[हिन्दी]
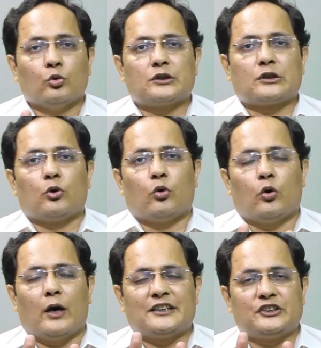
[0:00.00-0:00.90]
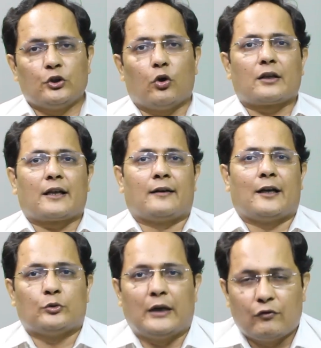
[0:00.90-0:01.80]
उसको एश्योर
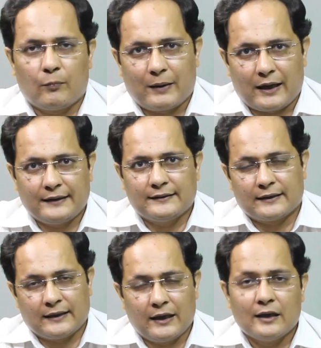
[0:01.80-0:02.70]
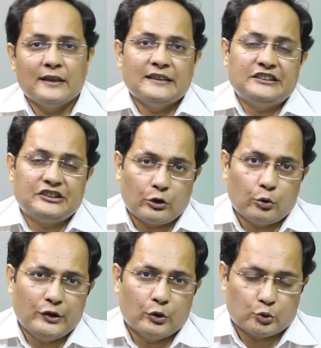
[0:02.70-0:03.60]
करना जो है वो बड़ा ही ज़्यादा
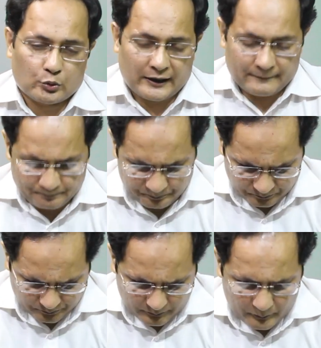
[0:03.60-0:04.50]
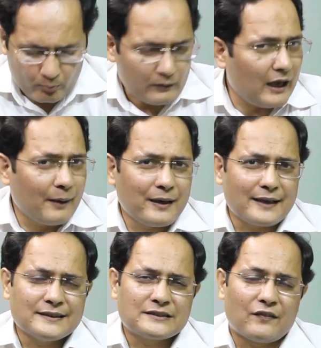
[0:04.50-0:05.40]
ज़रूरी हो चुका है अब
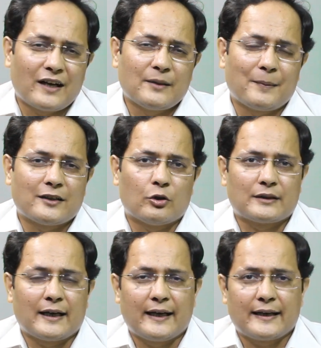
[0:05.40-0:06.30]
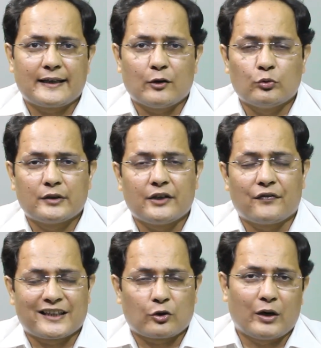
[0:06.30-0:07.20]
नाजिन सवाल ये पैदा होता है कि उनकी
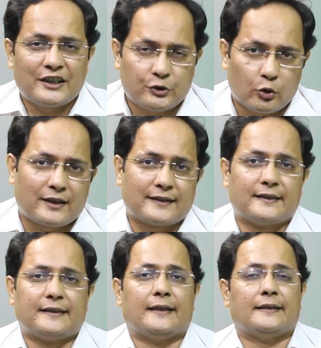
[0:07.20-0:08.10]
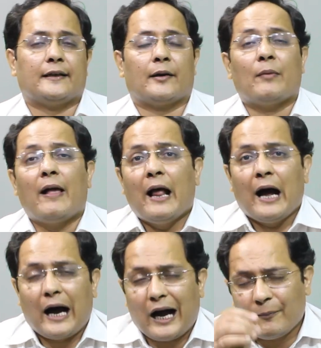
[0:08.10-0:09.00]
फतह को एश्योर कैसे किया जाएगा
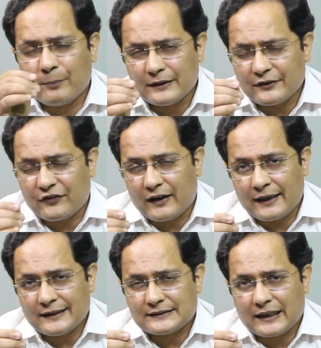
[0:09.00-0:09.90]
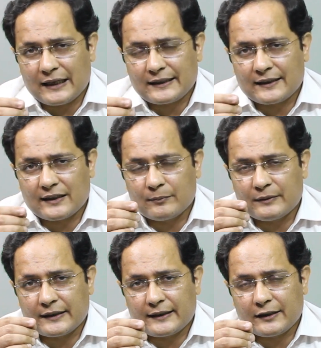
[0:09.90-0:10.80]
अब अफ़गानिस्तान के अंदर
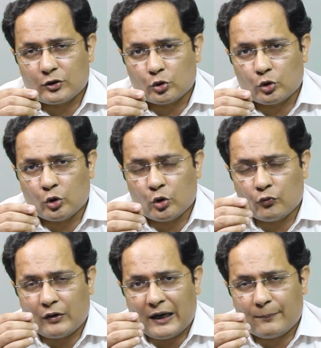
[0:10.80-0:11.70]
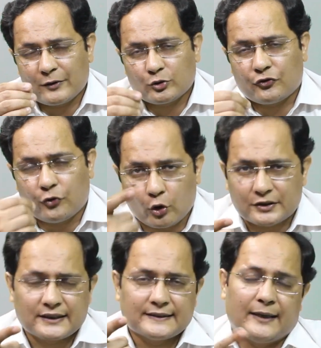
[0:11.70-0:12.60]
हम देखें तो वहाँ पर जो
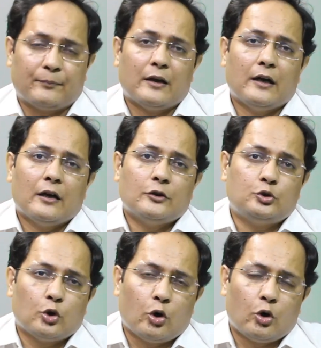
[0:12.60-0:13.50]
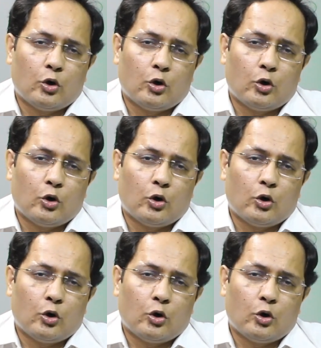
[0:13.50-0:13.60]
फोर्सेस हैं जो